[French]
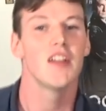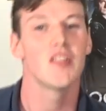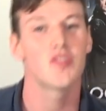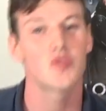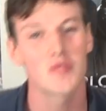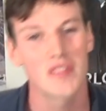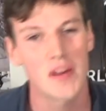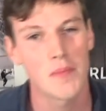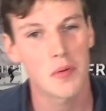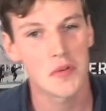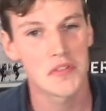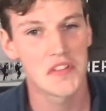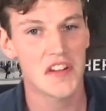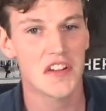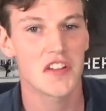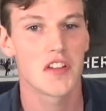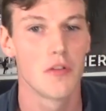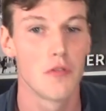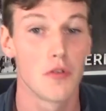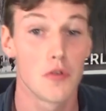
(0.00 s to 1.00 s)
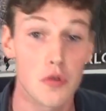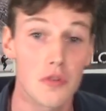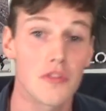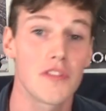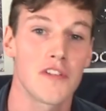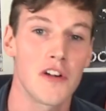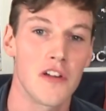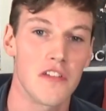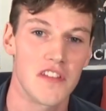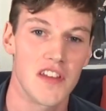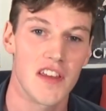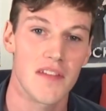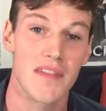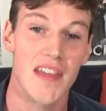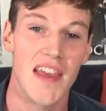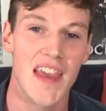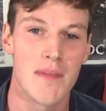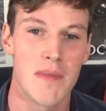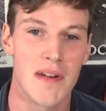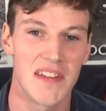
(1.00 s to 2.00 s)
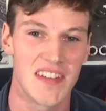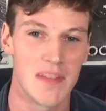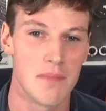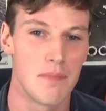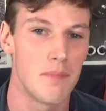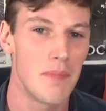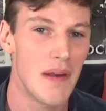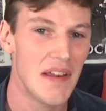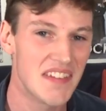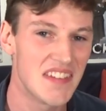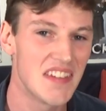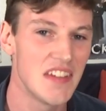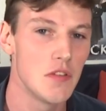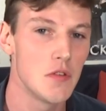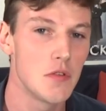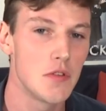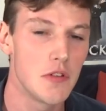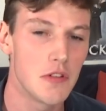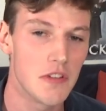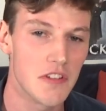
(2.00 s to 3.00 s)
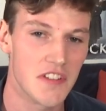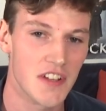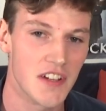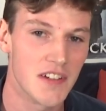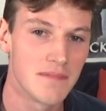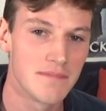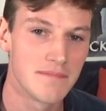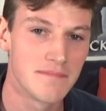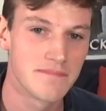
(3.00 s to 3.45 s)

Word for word: tout ça pour dire que vos cours de français, eh ben c'est pas si inutile que ça.